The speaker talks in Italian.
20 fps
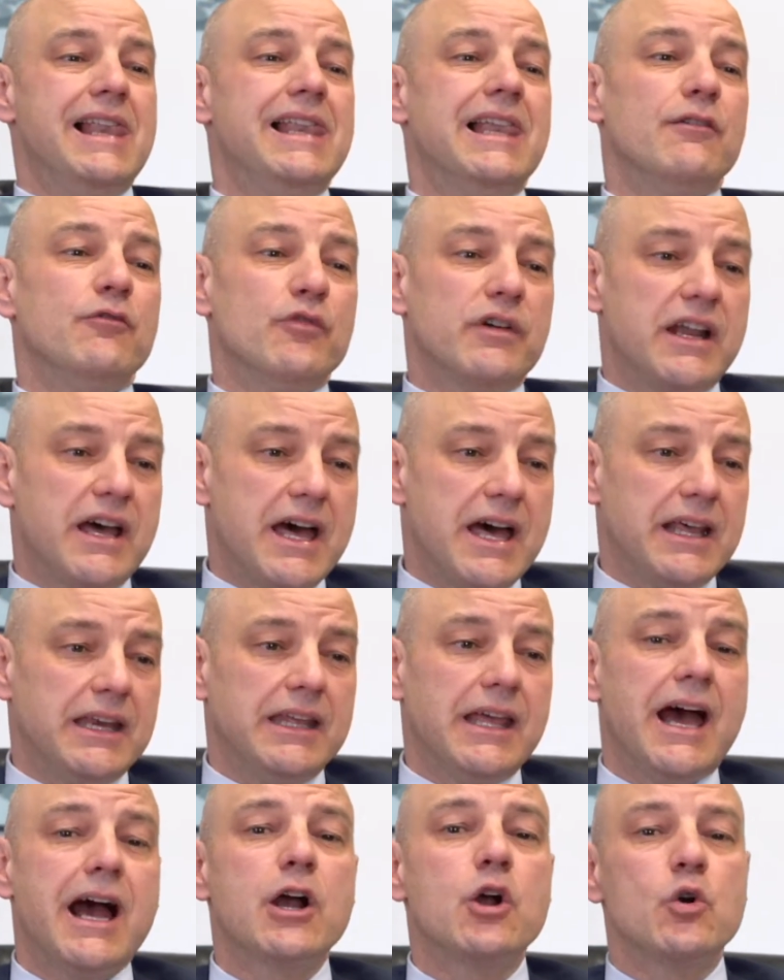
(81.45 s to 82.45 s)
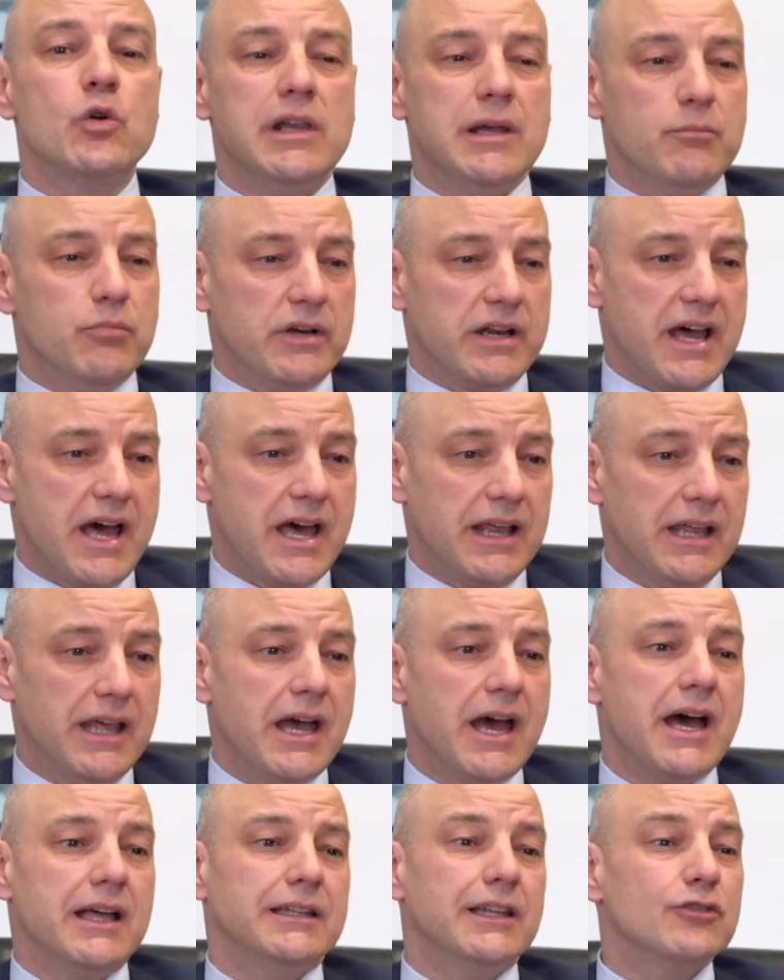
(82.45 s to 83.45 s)
lavorare, a
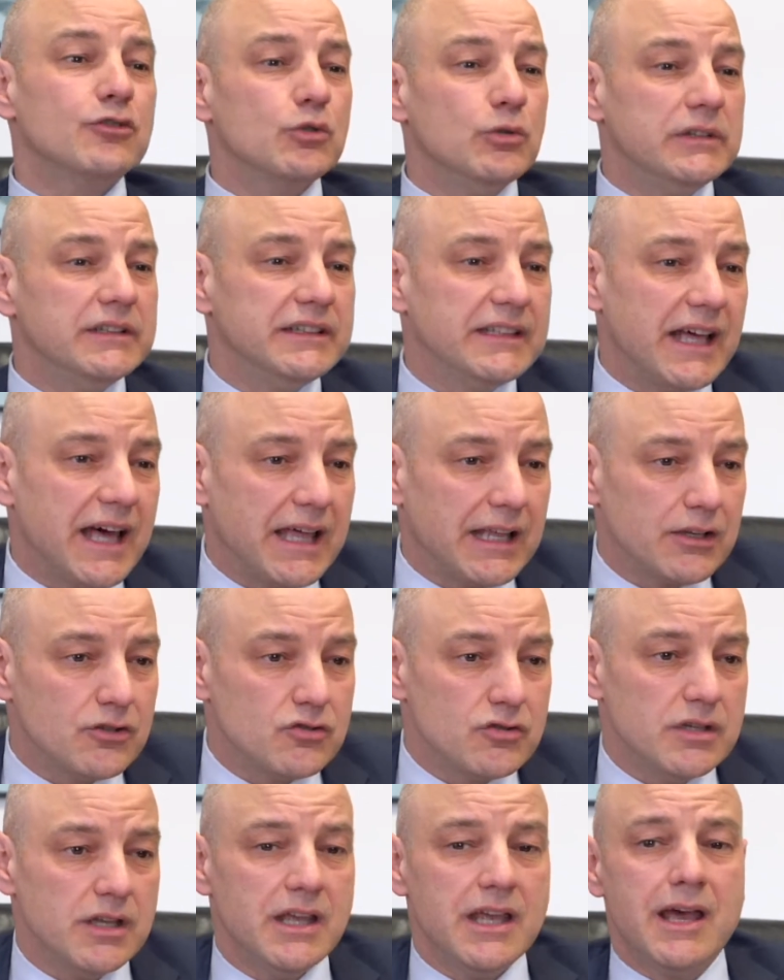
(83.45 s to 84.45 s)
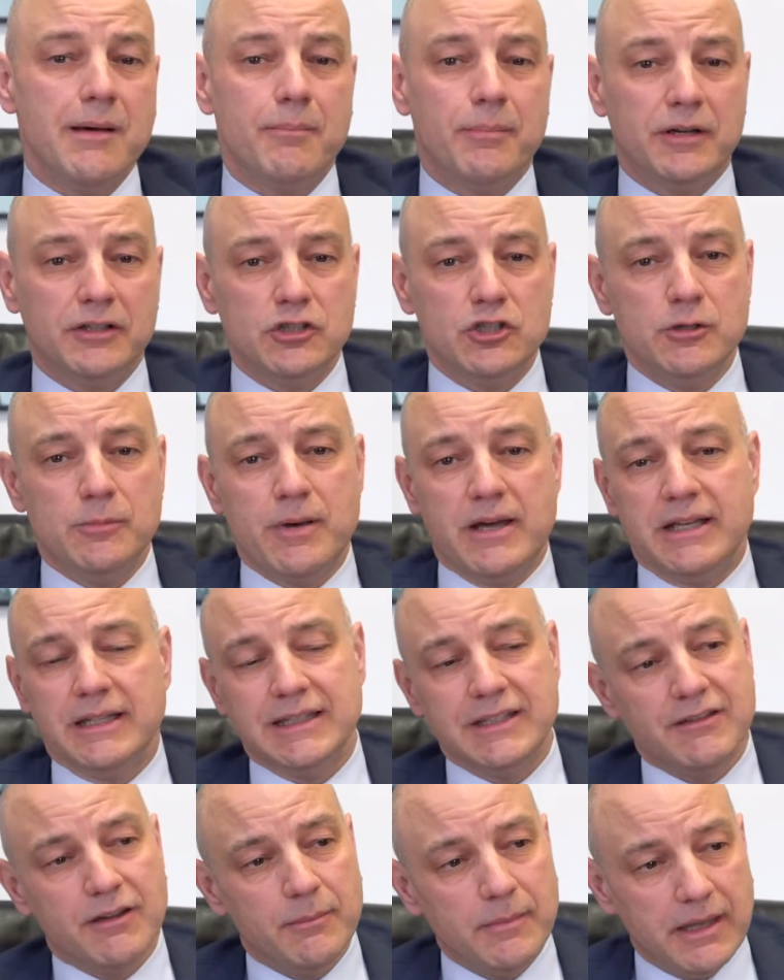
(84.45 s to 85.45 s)
collaborare, ad ascoltarci e a partecipare
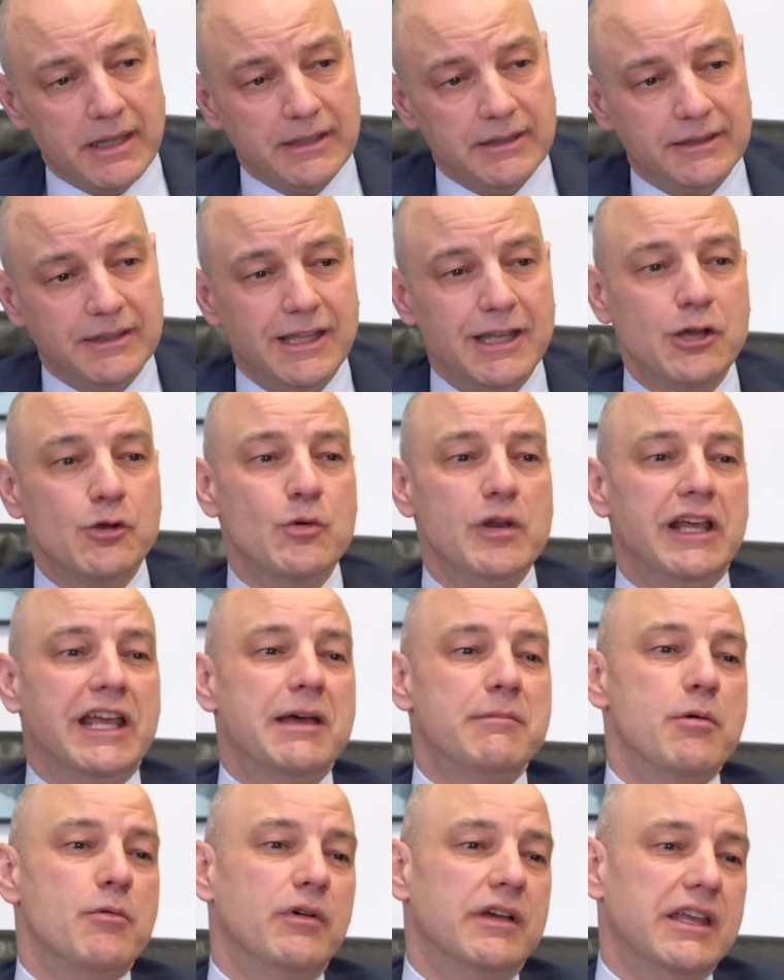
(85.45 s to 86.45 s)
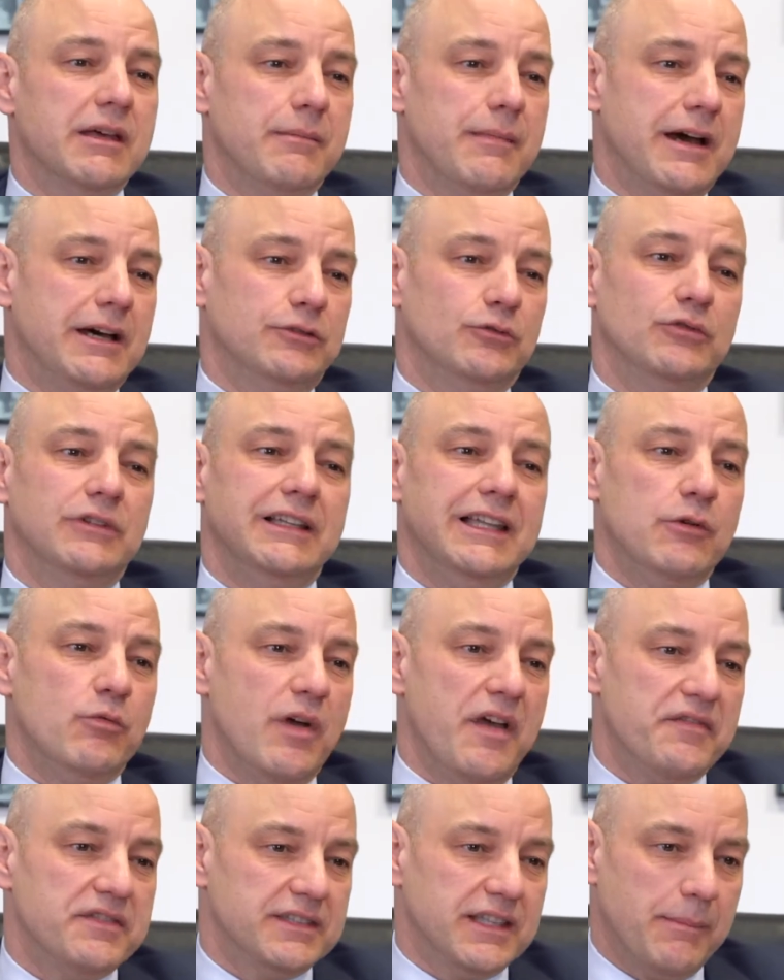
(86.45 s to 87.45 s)
attivamente in quelle che abbiamo chiamato le
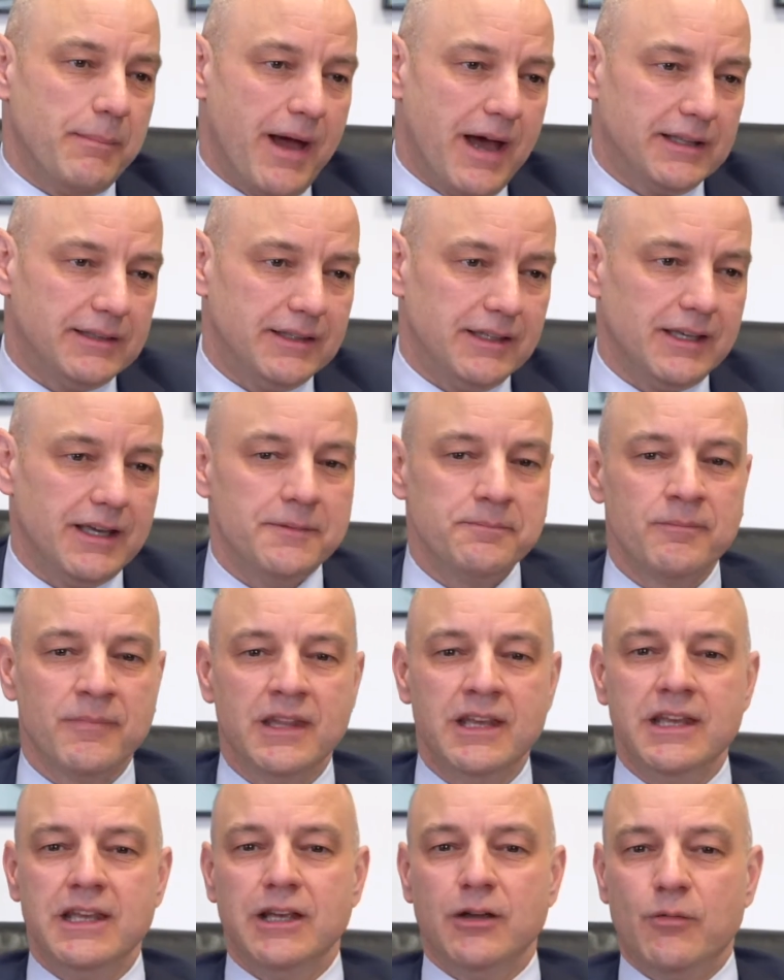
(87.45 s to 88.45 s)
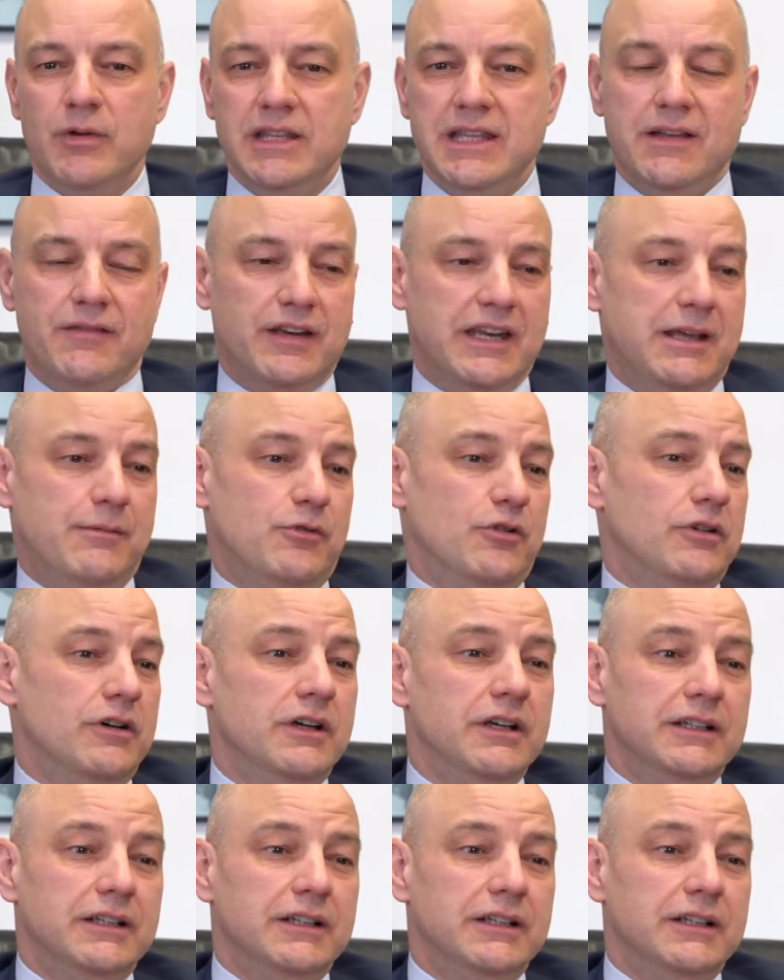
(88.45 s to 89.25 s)
waves tematiche. Quindi avremo